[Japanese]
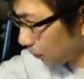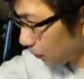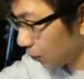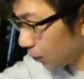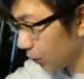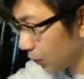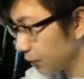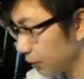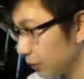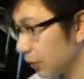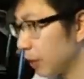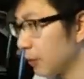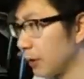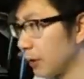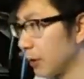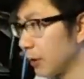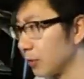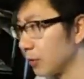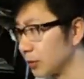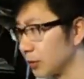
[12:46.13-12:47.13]

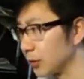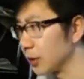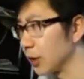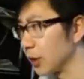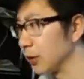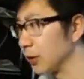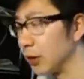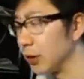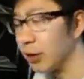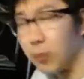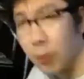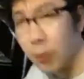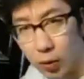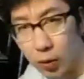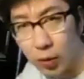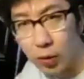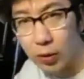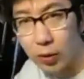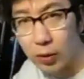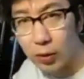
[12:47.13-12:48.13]
ウェブカメラを使ってて
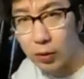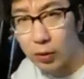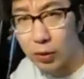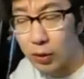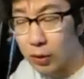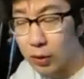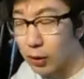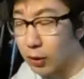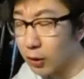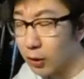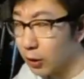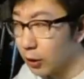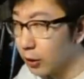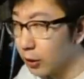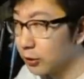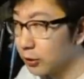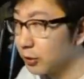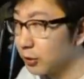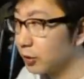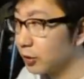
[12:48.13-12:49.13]
も、
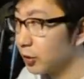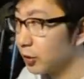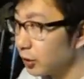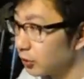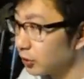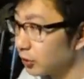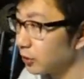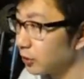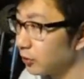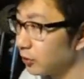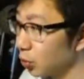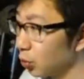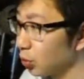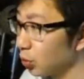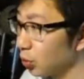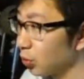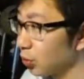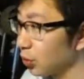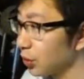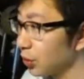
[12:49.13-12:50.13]
全然
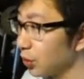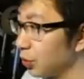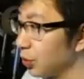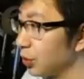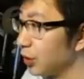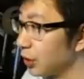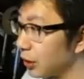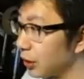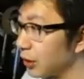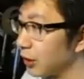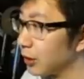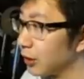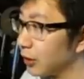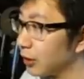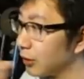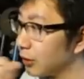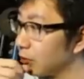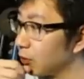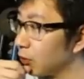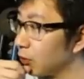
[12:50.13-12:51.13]
音の拾いにね、あ
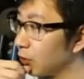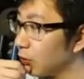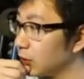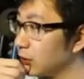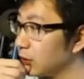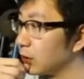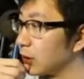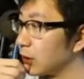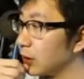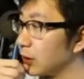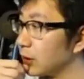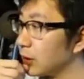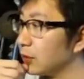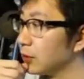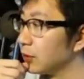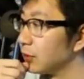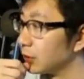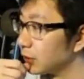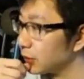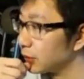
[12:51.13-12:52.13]
の、個人差が出る
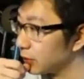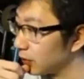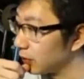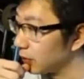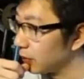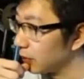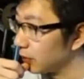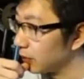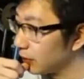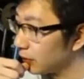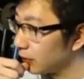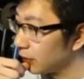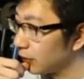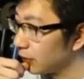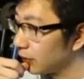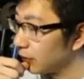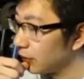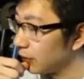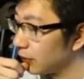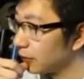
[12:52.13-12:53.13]
んですよ。
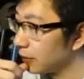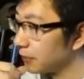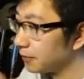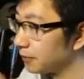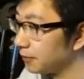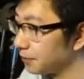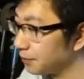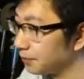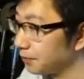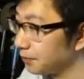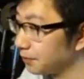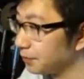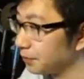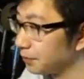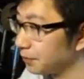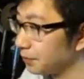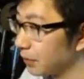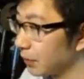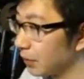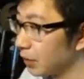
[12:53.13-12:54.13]
うん。
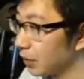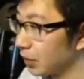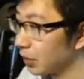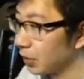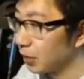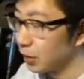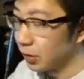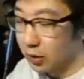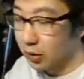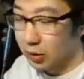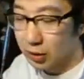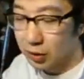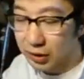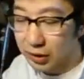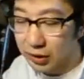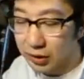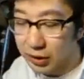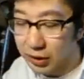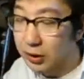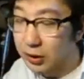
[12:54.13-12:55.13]
で
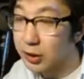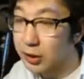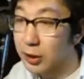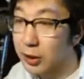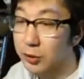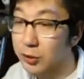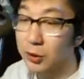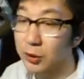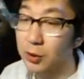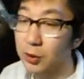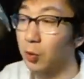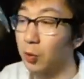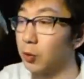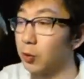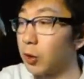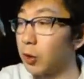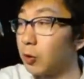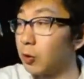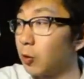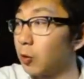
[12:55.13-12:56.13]
私は最終的にこうい
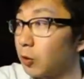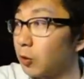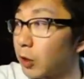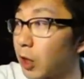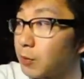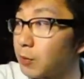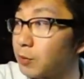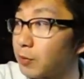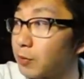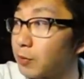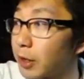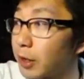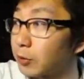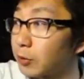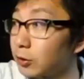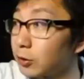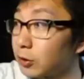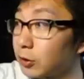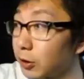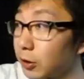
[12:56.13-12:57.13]
うあの、外部マイクっ
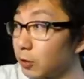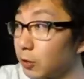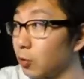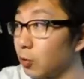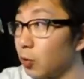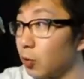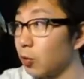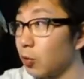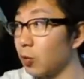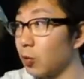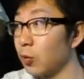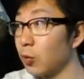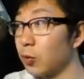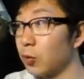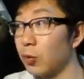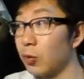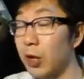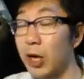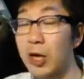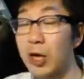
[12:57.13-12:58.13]
て言ったら、もう、こういう
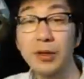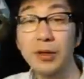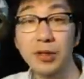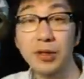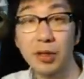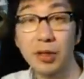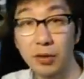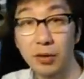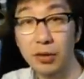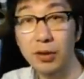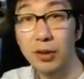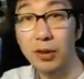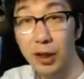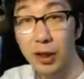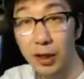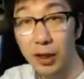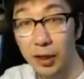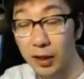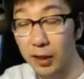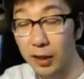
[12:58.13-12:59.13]
のを買いましたよ。
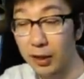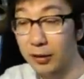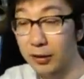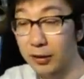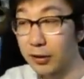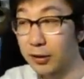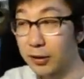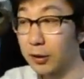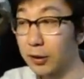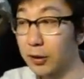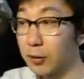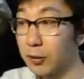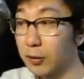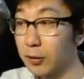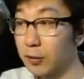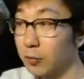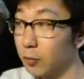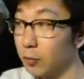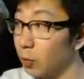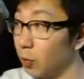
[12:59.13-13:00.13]
は
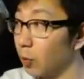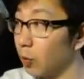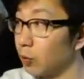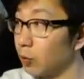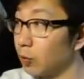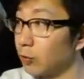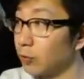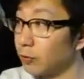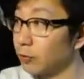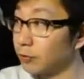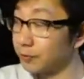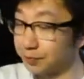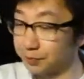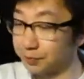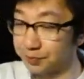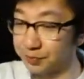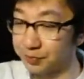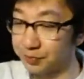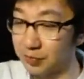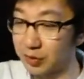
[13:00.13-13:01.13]
い。も
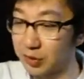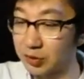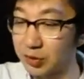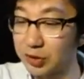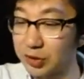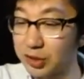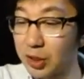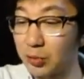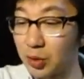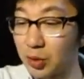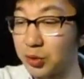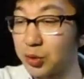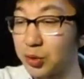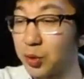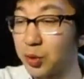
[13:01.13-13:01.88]
う、しかも卒